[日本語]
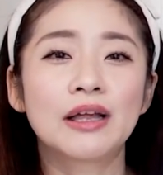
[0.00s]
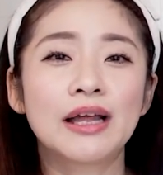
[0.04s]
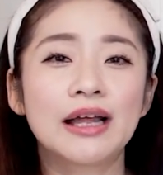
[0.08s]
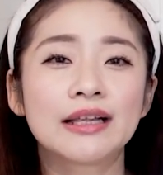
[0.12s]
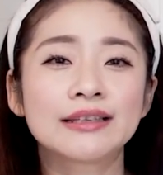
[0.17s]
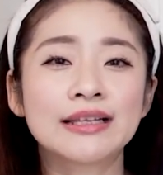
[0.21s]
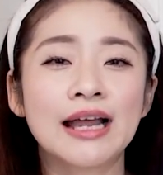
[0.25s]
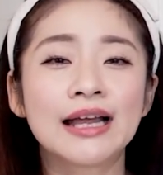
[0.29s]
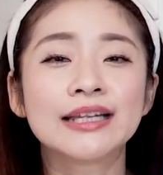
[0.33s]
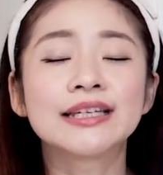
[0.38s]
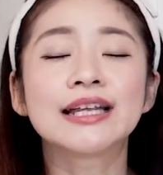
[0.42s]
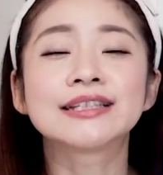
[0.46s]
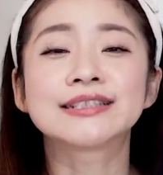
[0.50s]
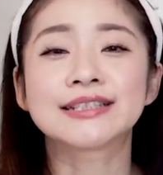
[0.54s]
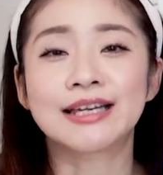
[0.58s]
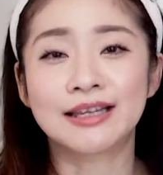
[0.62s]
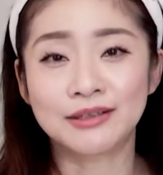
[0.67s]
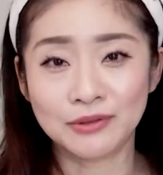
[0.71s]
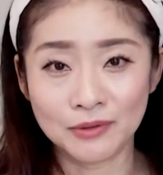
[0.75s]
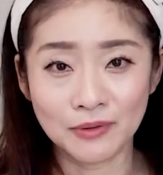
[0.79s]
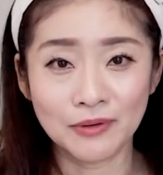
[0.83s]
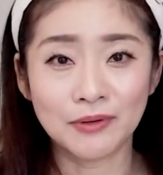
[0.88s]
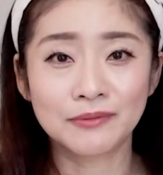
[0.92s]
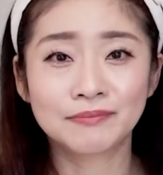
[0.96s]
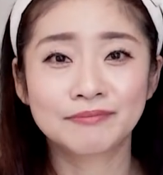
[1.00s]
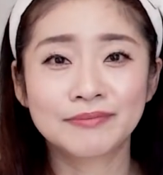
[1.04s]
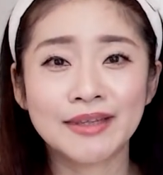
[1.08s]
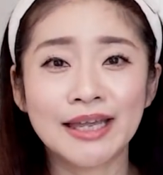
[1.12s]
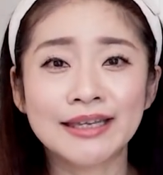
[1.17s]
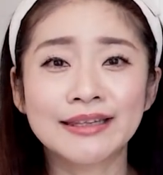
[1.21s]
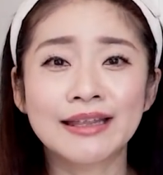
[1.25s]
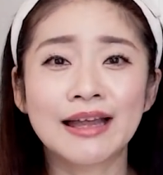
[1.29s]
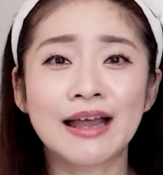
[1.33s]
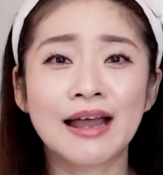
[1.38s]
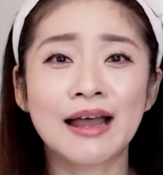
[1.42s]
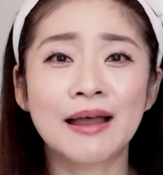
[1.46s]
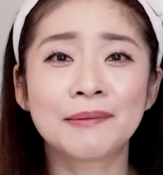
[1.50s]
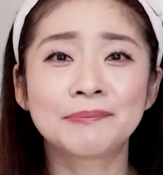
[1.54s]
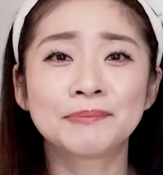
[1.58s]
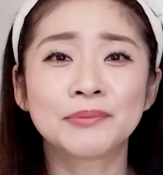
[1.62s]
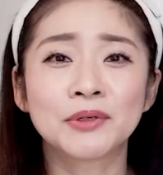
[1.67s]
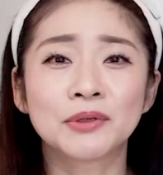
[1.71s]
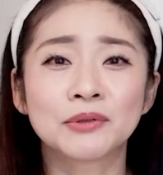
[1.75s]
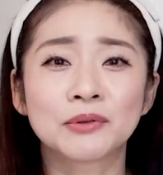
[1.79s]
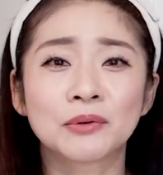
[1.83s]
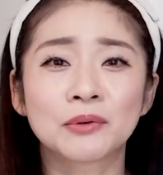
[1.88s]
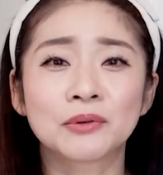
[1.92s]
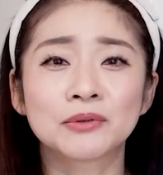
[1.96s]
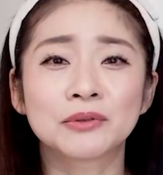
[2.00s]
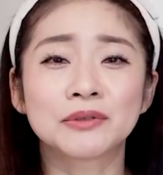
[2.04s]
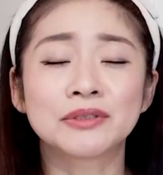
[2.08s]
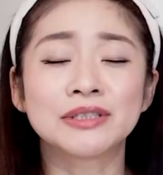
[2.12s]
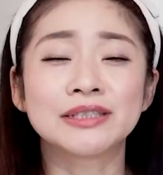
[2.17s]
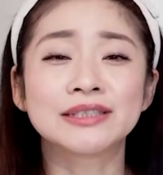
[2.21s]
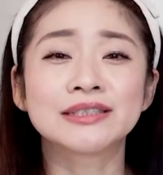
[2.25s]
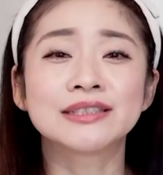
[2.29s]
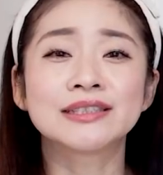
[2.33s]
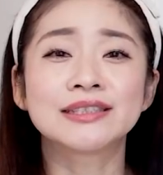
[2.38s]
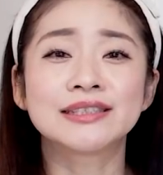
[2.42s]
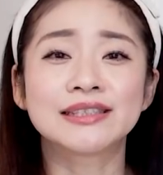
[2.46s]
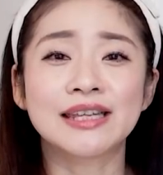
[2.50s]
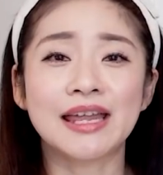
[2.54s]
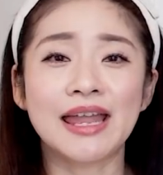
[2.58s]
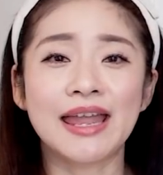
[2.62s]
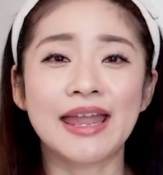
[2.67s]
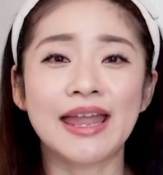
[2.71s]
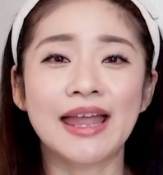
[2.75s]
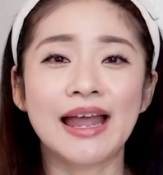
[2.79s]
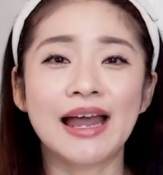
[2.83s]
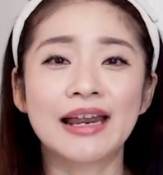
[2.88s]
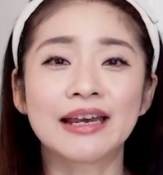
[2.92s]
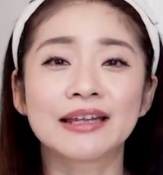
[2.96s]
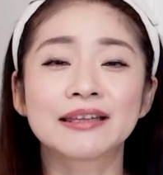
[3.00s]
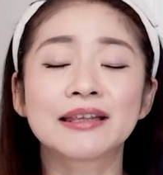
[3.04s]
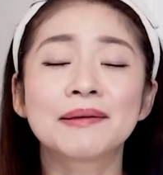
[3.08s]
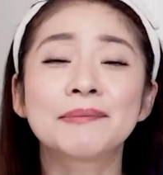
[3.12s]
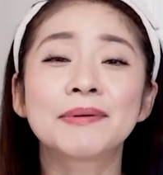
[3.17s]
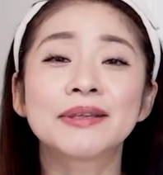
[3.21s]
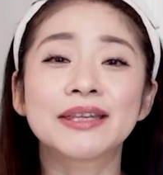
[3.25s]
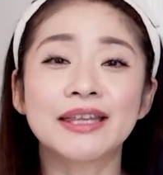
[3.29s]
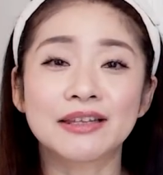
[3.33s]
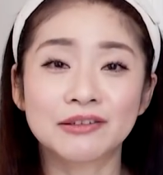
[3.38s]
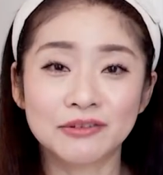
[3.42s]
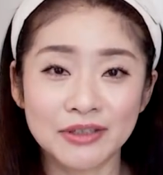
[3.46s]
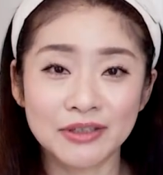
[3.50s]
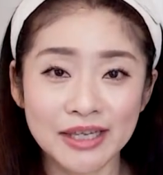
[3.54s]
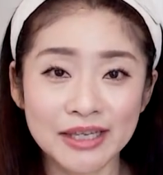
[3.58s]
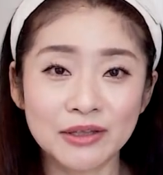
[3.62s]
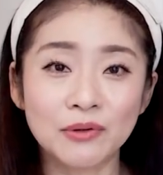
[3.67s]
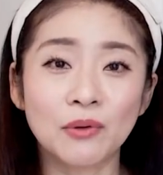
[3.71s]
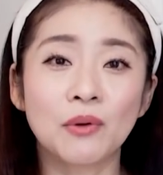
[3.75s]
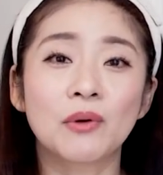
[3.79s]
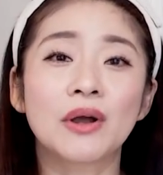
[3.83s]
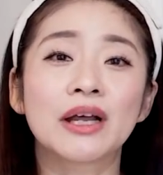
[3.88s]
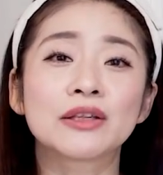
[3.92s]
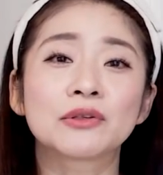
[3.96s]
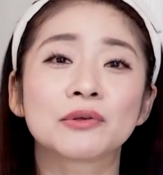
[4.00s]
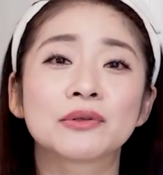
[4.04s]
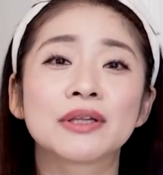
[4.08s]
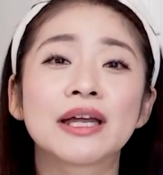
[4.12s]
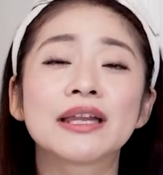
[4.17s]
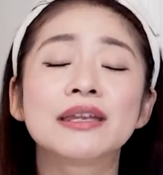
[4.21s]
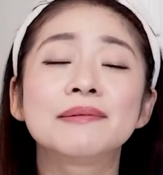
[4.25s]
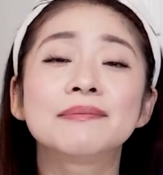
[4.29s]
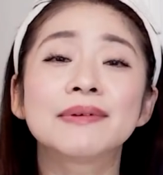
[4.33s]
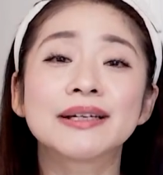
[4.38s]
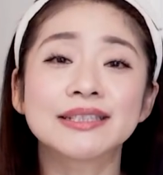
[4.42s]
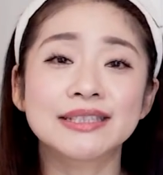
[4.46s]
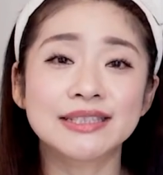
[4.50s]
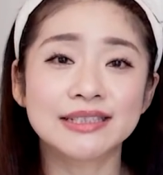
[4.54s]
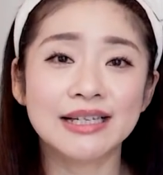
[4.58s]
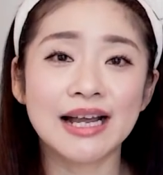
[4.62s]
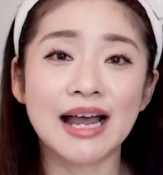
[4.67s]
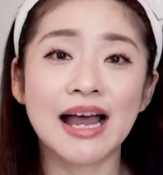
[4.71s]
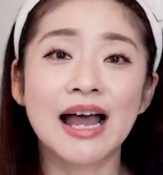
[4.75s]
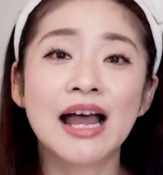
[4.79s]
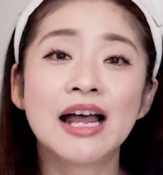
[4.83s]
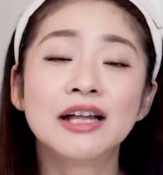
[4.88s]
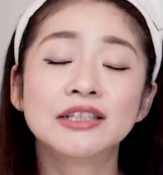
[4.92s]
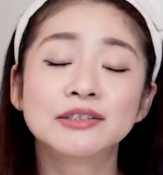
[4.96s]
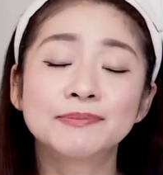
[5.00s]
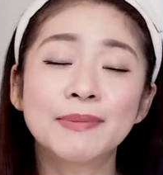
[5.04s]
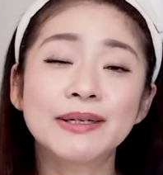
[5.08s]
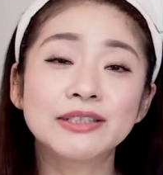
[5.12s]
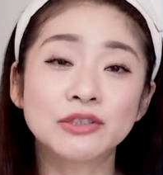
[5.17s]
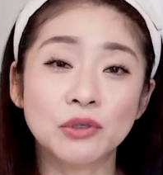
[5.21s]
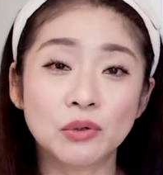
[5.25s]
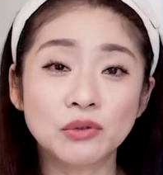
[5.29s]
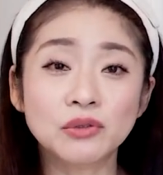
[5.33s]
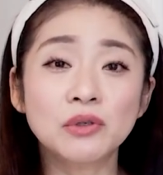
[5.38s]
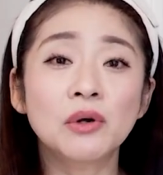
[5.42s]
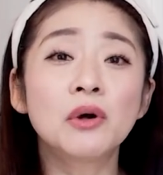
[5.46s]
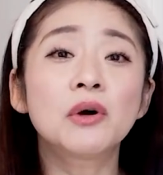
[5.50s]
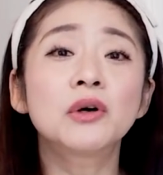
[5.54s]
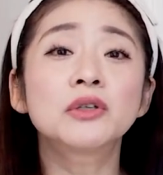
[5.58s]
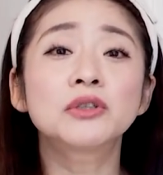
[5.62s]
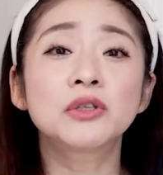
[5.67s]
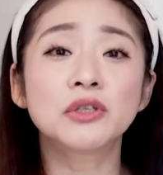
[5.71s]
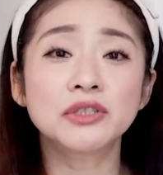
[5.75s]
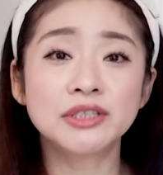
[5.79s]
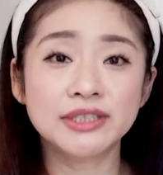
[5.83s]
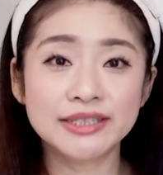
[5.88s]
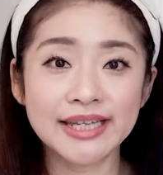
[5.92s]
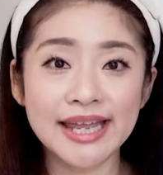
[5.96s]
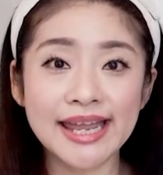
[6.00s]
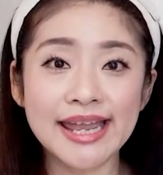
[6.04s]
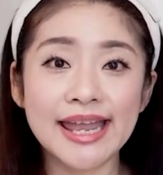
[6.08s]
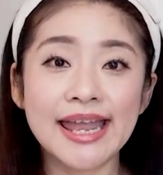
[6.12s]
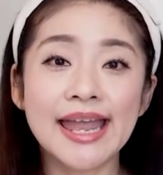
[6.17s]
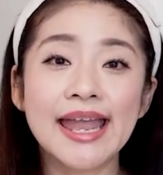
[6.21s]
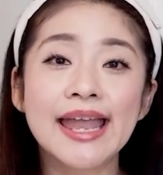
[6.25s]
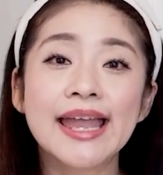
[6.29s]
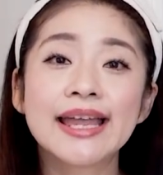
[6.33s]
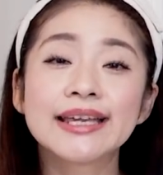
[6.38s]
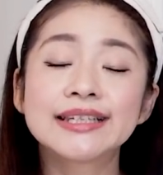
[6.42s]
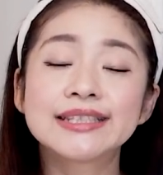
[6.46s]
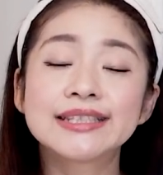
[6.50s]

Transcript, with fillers: 花ちゃんの対談発表のことについて、改めてのね、動画となりますが、まあ、続報として、記